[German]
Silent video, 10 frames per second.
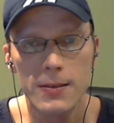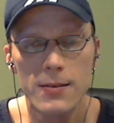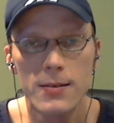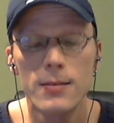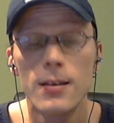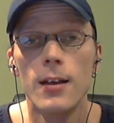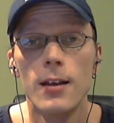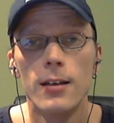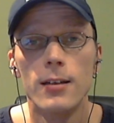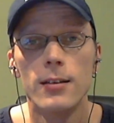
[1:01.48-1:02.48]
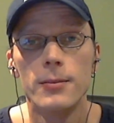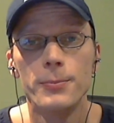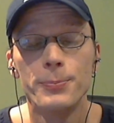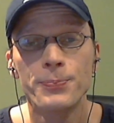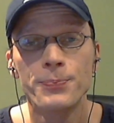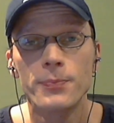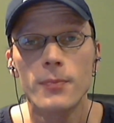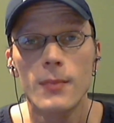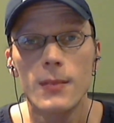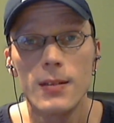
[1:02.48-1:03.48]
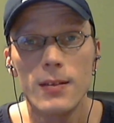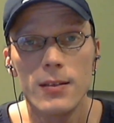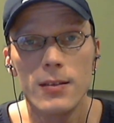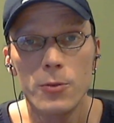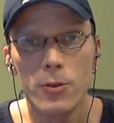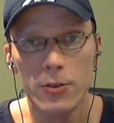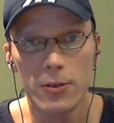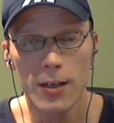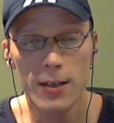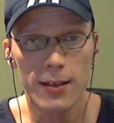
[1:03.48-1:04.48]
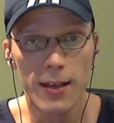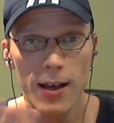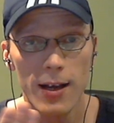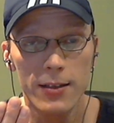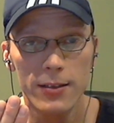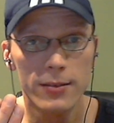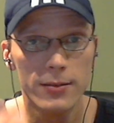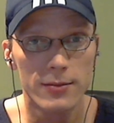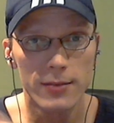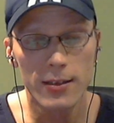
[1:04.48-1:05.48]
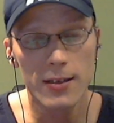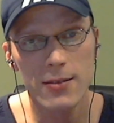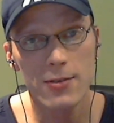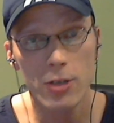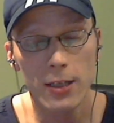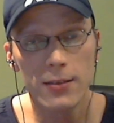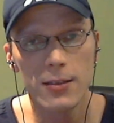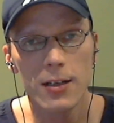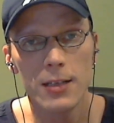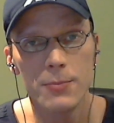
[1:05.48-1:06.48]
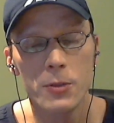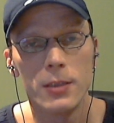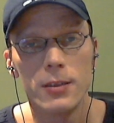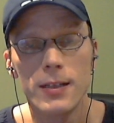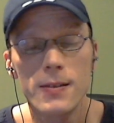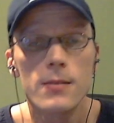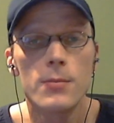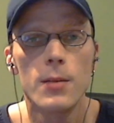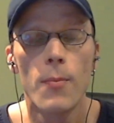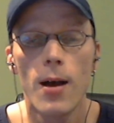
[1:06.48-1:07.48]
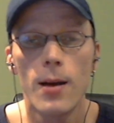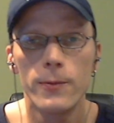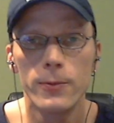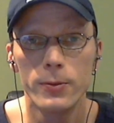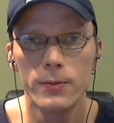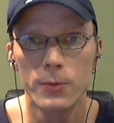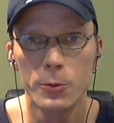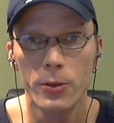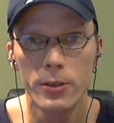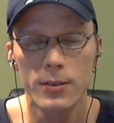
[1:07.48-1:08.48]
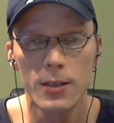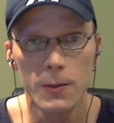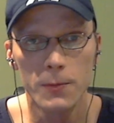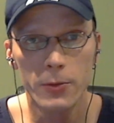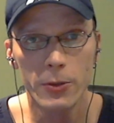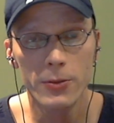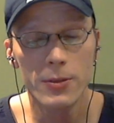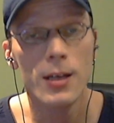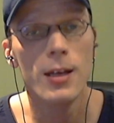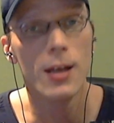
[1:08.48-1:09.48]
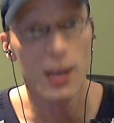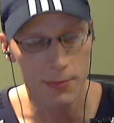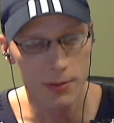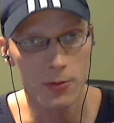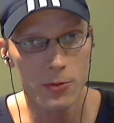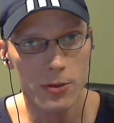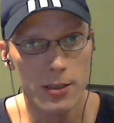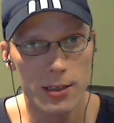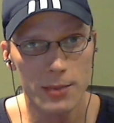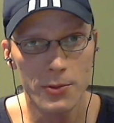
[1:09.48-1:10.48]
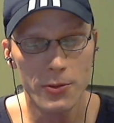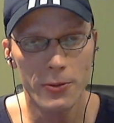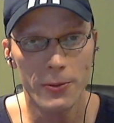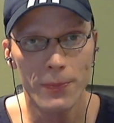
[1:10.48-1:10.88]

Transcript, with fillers: das ist. Ähm, die sind natürlich gerade, da kannst schlecht die halben spielen, die ganz normalen Panflöten, wo ihr heute kaufen könnt, habt natürlich die halben Töne.